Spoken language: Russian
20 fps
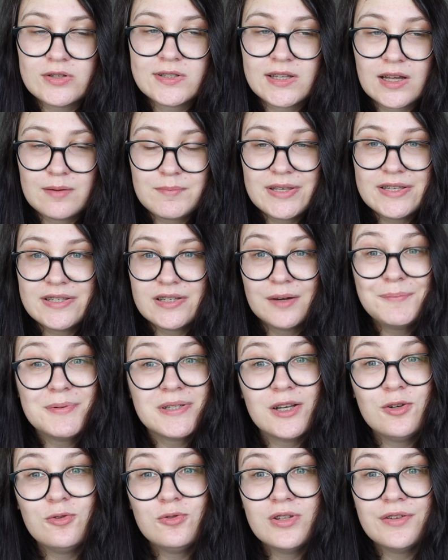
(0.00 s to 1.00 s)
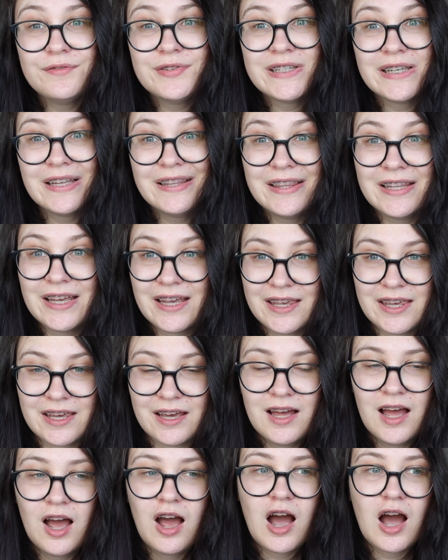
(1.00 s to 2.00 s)
есть там есть абсолютно все
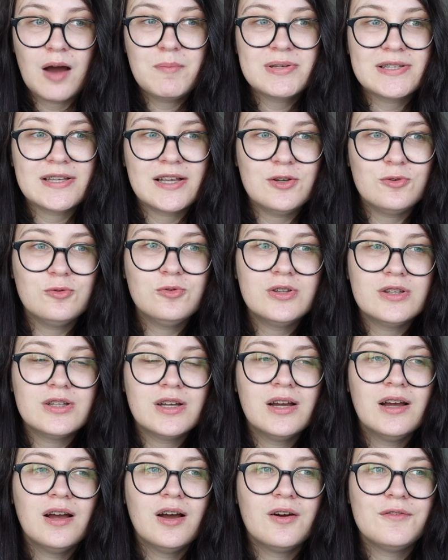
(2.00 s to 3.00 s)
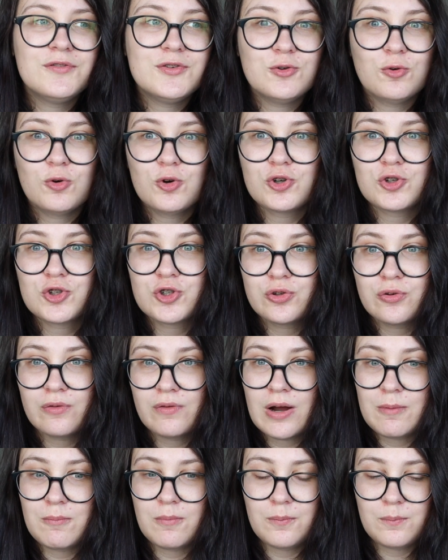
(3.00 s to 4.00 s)
теги, абсолютно все, что
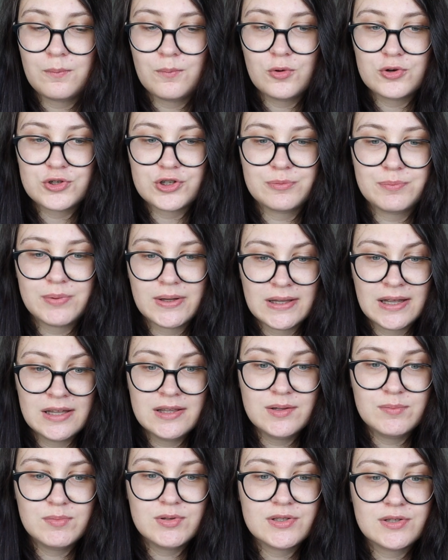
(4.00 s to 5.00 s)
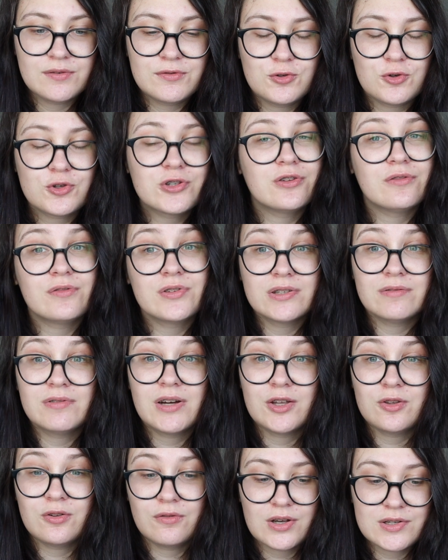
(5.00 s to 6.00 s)
вам может понадобиться, все, что
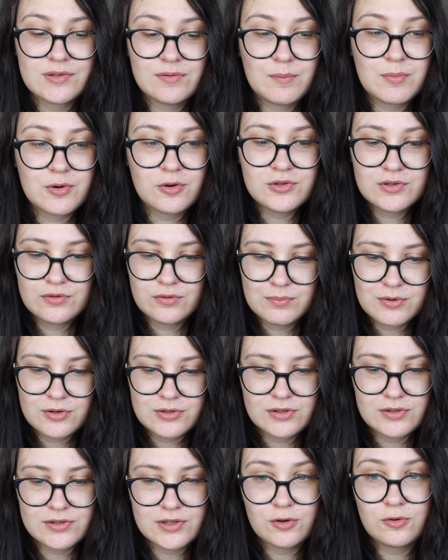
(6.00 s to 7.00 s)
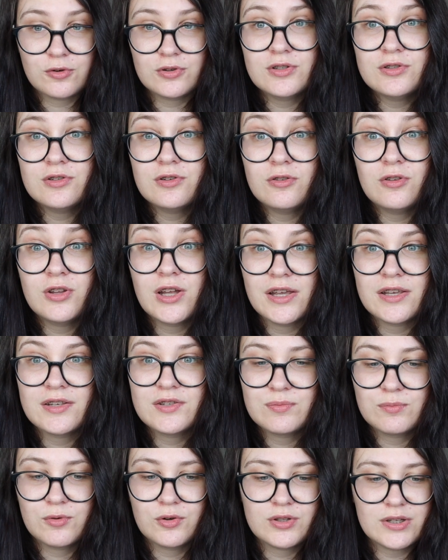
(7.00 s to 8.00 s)
вызывает у вас вопросы, вы просто заходите туда и
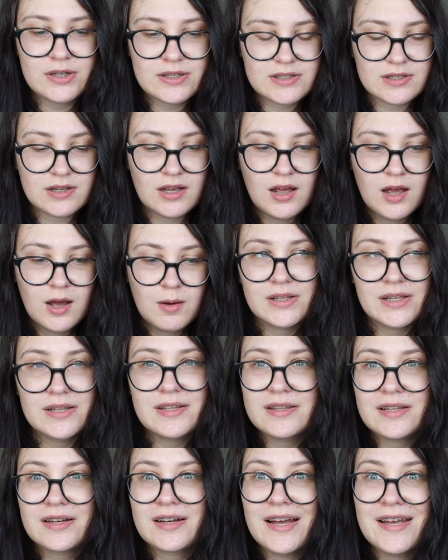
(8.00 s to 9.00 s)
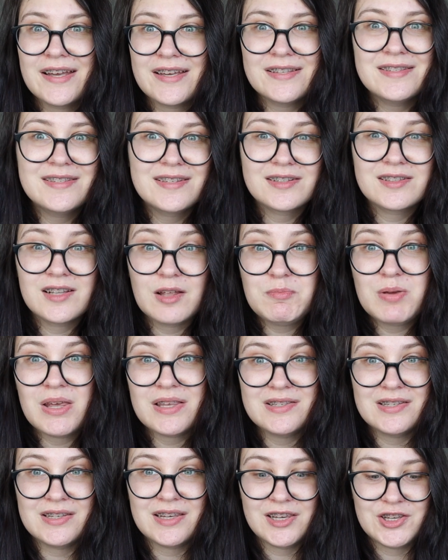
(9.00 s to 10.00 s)
смотрите это такая
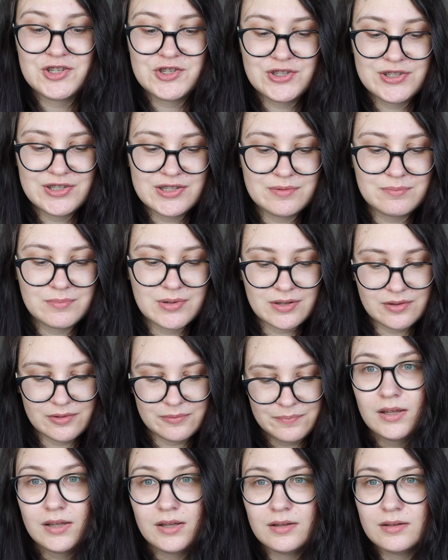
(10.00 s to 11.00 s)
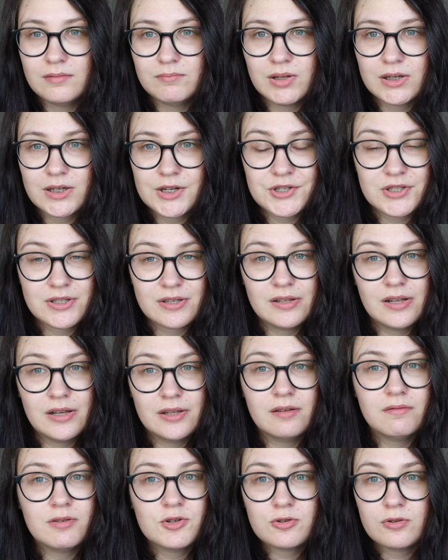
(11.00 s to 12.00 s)
энциклопедия HTML. И мне кажется,
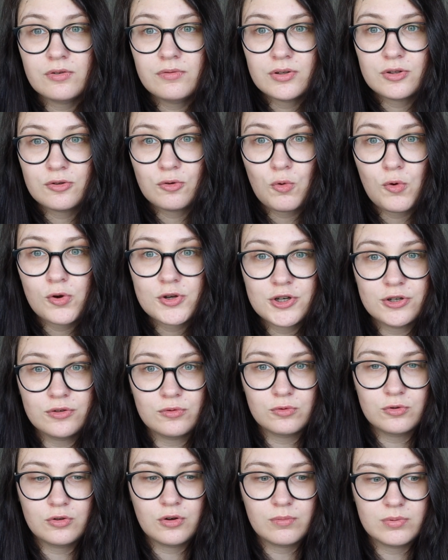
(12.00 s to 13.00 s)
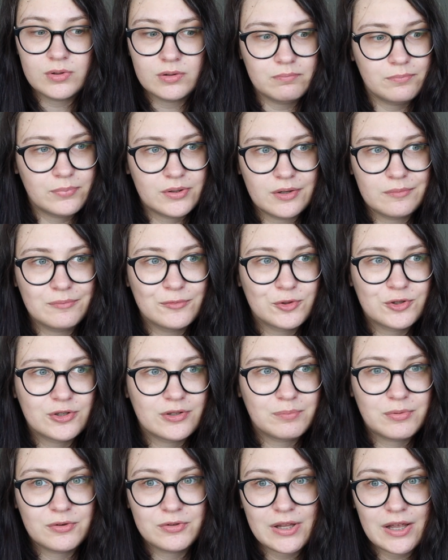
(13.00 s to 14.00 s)
для новичков это очень удобно, потому
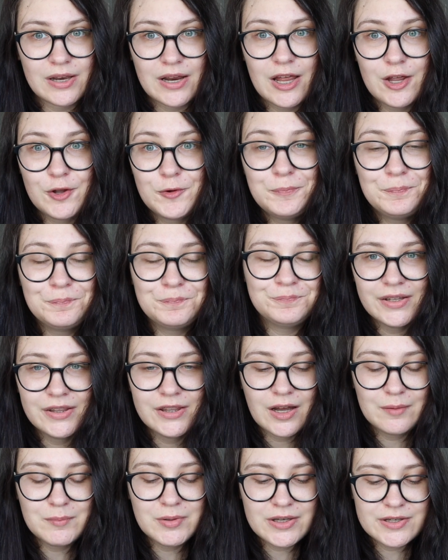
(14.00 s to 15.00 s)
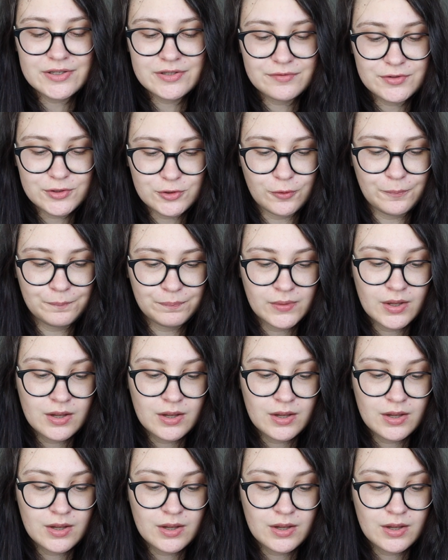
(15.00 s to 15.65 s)
что, повторяю, там есть все.